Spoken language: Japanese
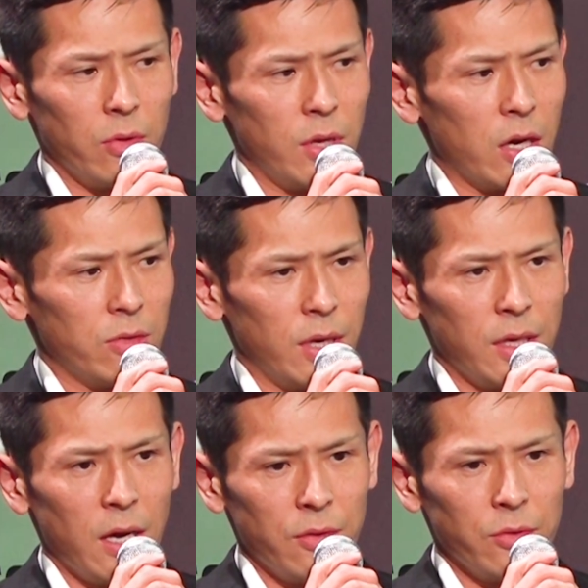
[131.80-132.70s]
役
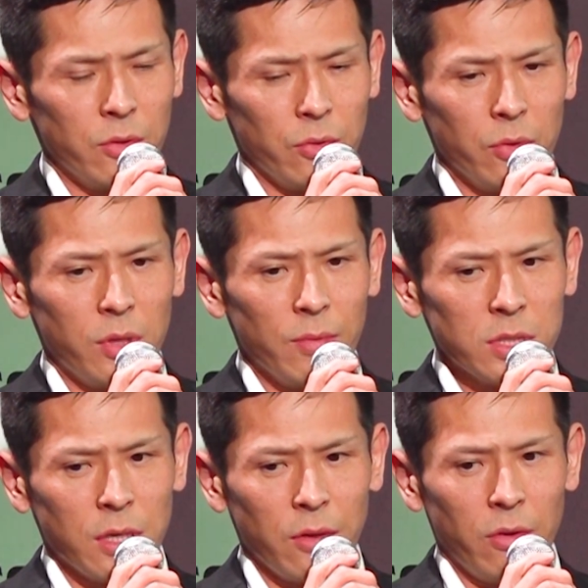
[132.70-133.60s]
割があるっていうことを言ってま
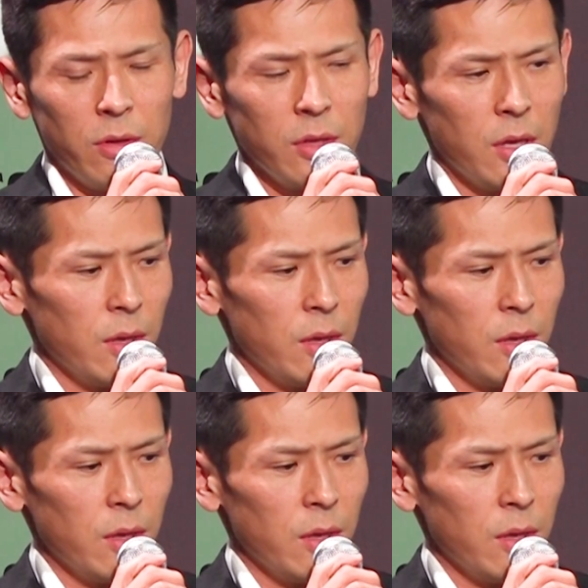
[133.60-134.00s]
したけど、